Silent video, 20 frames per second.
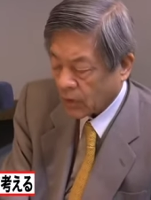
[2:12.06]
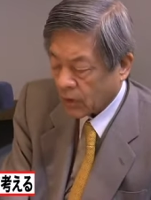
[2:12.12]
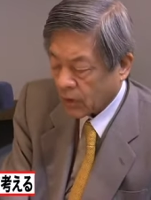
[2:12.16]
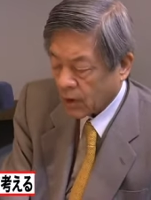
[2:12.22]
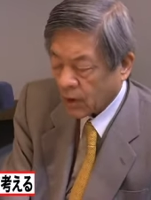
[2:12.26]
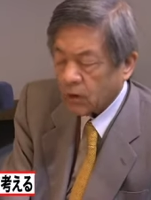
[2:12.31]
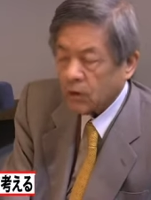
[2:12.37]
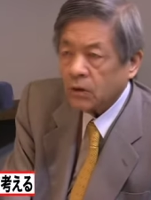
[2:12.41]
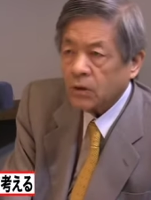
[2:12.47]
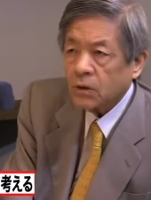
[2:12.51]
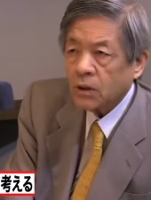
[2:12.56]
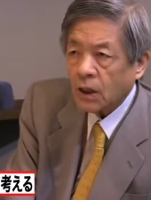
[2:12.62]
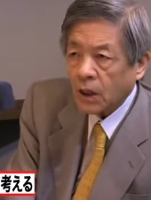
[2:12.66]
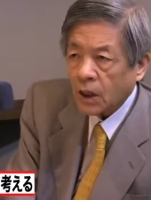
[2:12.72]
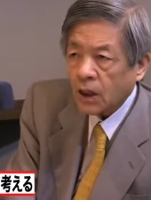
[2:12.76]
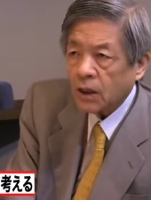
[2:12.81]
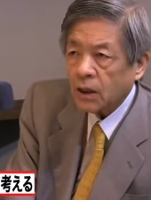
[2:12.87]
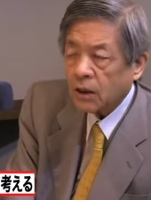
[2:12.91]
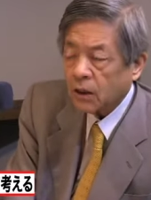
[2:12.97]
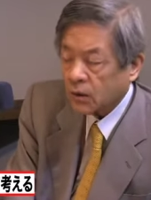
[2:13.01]
なん
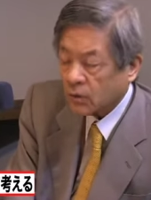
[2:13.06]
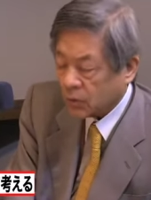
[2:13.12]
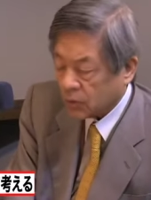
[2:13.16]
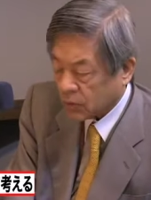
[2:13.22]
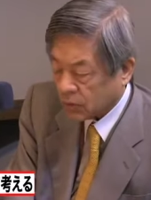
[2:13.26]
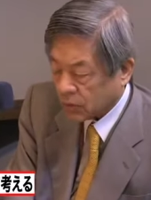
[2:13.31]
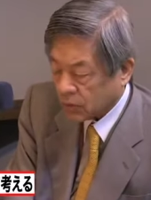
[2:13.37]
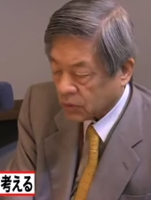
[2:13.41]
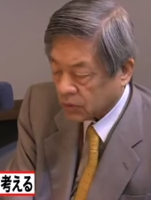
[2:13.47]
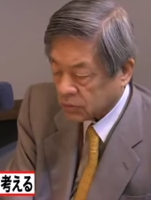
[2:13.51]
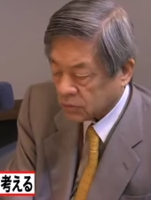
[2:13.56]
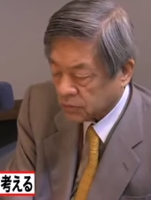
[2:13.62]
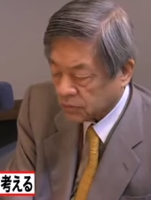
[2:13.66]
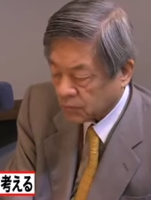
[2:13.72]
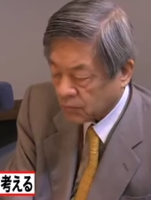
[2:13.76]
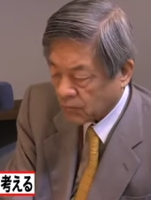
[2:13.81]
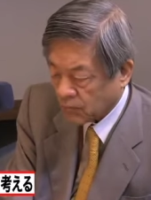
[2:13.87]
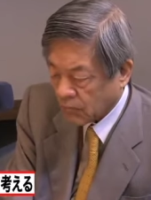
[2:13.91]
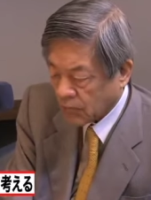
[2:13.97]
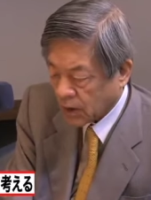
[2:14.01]
でこの、
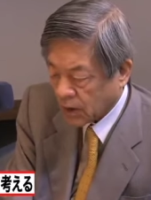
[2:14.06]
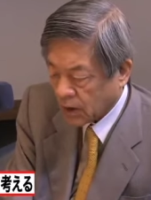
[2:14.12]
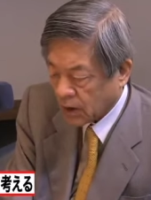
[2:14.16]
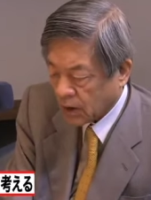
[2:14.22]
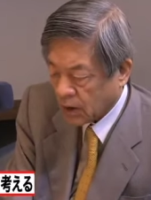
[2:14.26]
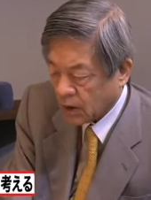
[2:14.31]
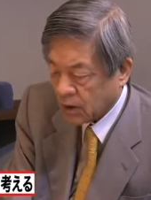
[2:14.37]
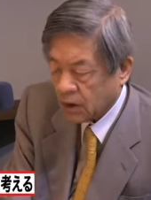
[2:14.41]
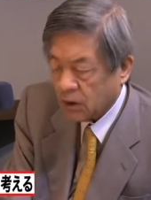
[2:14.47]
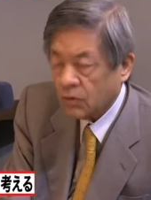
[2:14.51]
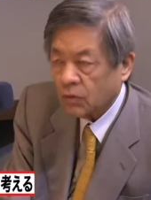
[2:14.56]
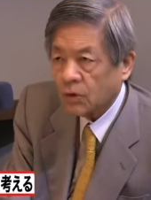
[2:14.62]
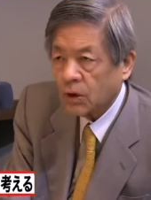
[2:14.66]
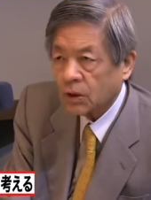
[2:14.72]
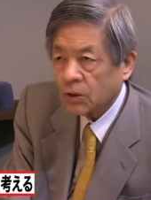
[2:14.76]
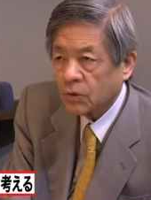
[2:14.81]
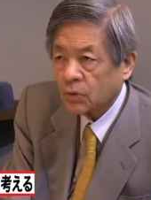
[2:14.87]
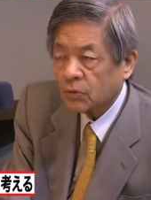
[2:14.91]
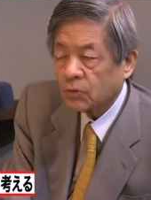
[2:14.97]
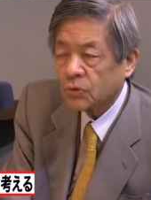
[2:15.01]
えー、日本
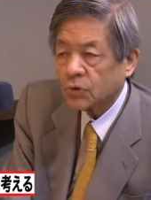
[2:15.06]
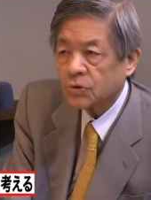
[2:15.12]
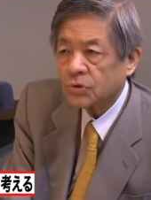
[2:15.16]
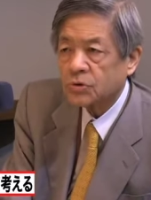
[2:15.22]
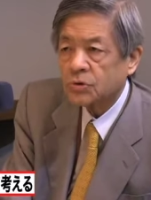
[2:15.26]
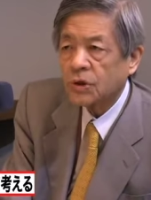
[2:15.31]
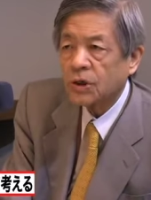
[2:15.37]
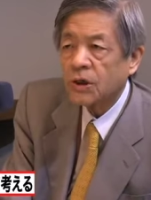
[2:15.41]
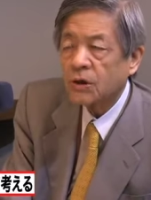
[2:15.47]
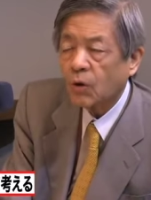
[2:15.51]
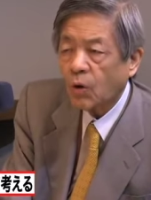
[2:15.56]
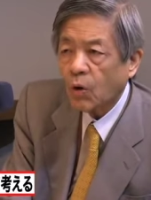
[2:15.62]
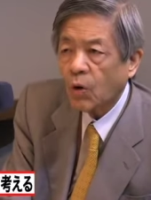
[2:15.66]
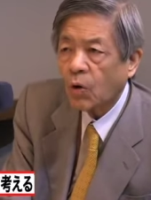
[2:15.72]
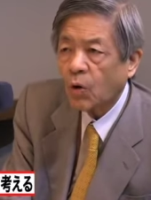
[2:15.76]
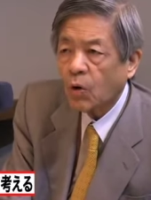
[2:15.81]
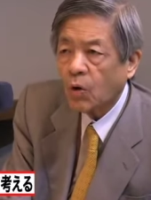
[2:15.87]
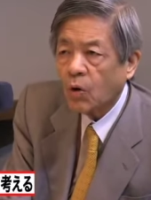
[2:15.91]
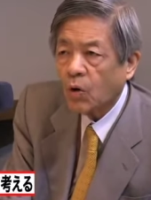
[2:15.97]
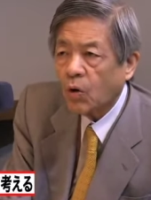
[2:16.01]
が独立して以後
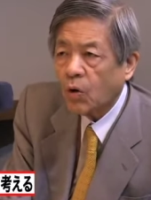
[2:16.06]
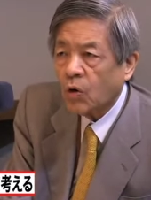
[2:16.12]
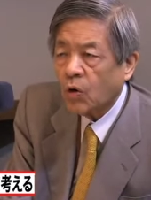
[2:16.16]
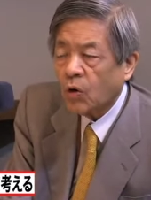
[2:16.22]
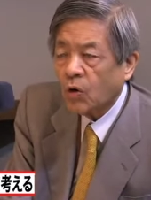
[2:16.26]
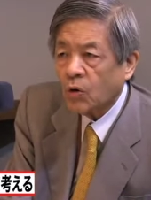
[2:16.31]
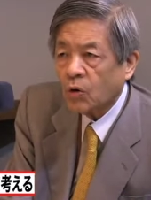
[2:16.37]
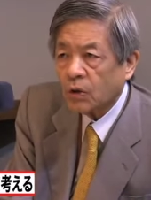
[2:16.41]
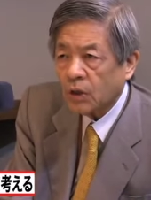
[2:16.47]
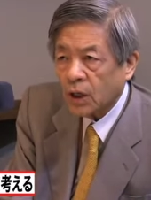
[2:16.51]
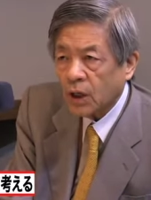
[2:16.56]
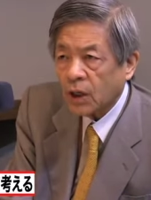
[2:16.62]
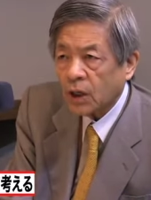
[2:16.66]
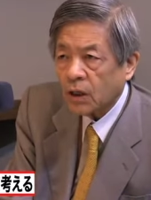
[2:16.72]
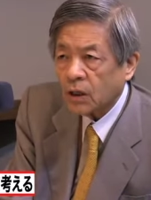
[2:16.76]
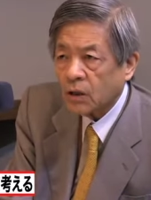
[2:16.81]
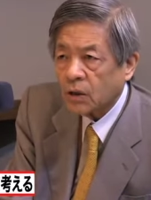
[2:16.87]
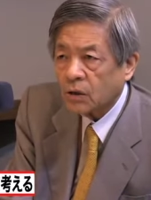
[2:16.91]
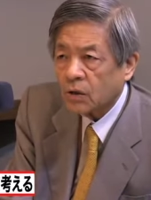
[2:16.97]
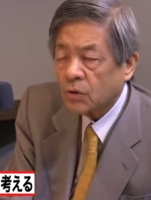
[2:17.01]

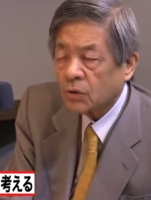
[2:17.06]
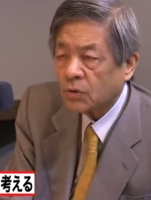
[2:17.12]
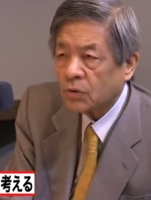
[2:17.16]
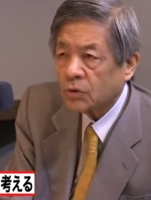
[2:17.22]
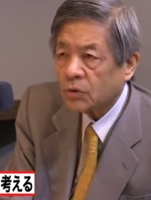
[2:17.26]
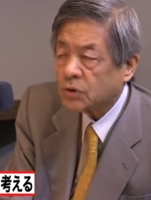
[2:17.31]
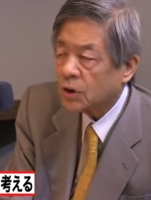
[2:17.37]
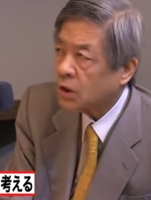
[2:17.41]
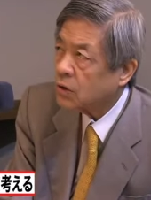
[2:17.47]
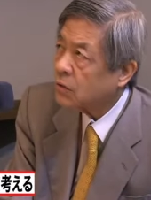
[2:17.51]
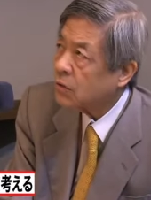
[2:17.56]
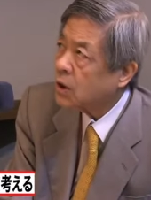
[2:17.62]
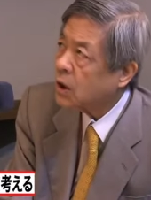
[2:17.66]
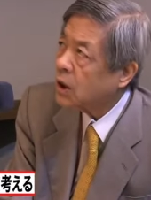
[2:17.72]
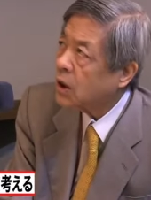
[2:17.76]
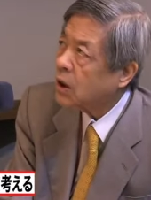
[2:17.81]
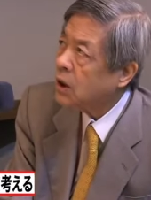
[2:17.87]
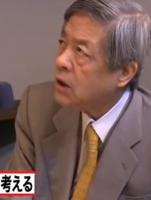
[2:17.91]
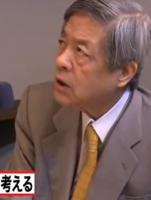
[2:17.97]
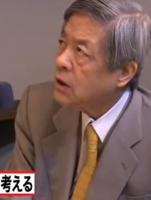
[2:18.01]
ね、独立したの
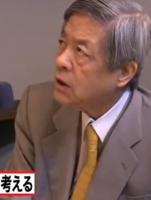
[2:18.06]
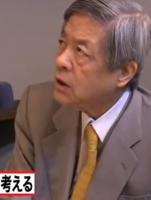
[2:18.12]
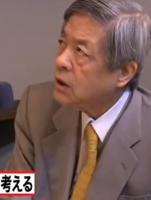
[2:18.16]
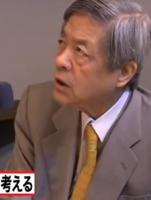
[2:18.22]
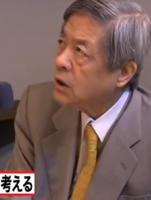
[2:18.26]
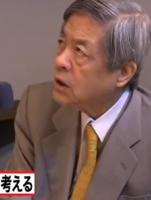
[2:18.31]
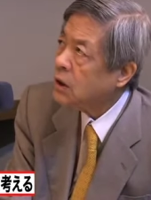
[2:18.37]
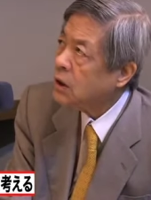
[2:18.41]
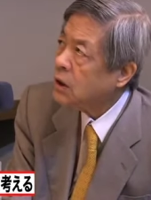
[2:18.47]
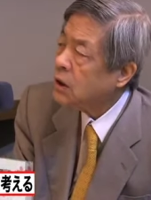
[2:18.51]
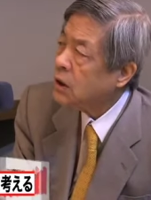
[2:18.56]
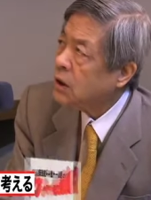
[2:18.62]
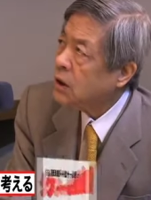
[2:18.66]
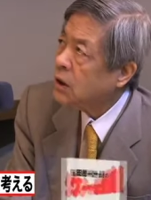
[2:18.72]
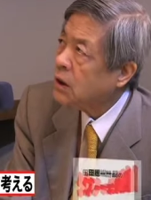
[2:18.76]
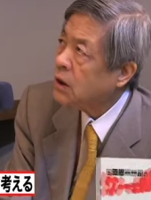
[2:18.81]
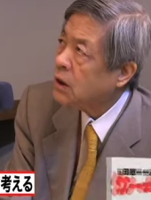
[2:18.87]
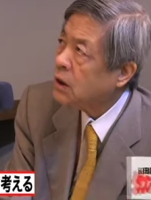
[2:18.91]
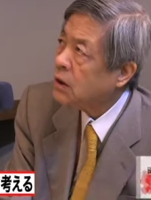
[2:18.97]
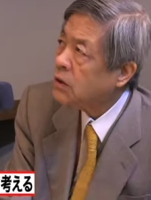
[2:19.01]
は、
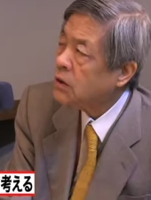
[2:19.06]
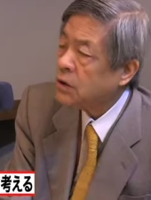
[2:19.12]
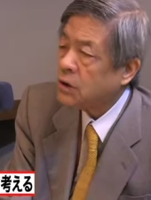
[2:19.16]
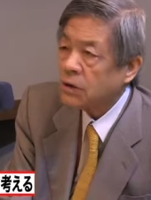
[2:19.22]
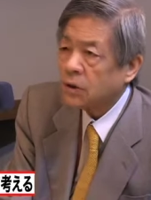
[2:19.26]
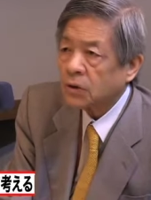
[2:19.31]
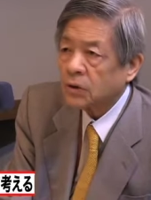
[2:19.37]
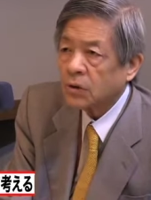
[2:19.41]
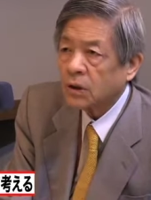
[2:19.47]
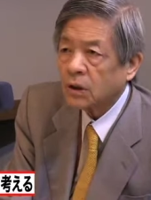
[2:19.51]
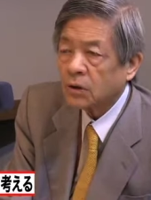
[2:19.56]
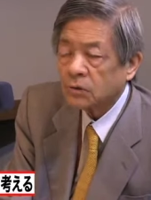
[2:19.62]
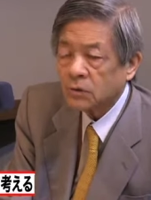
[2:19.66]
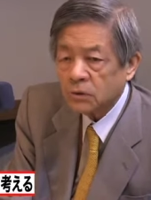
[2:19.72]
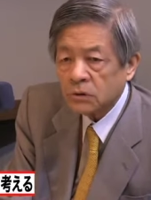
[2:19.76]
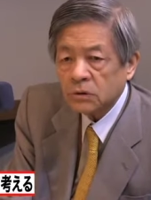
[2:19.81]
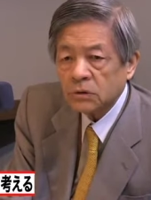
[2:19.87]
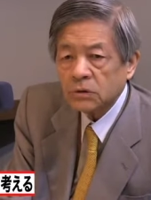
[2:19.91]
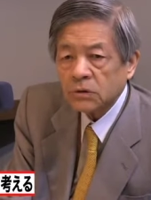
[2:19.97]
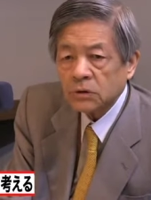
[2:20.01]
えー、せんきゅうひゃ
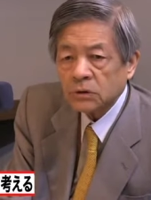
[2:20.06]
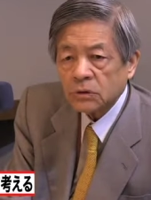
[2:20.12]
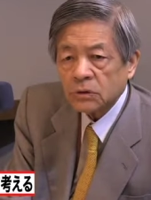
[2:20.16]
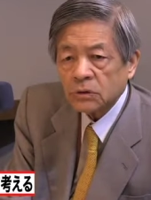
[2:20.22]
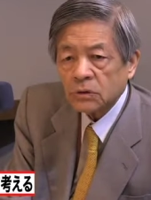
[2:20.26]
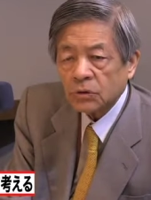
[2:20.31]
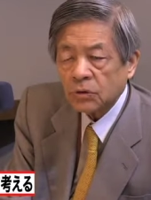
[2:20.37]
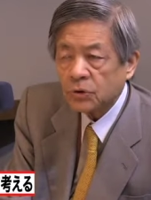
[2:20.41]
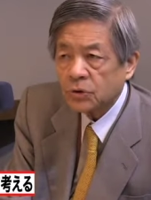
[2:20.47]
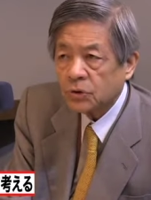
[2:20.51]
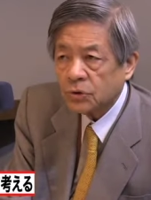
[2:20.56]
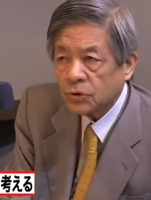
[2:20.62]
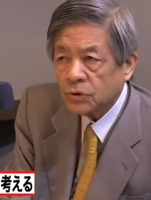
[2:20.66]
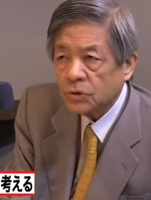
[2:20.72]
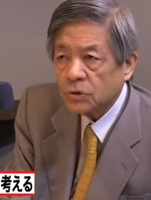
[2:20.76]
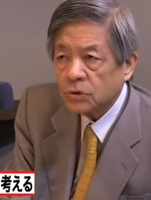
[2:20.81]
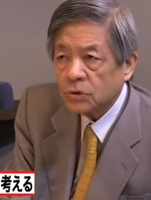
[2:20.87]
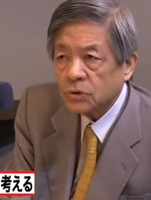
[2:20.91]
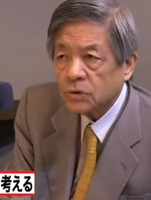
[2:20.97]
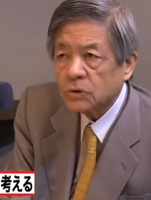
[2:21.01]
くごじゅう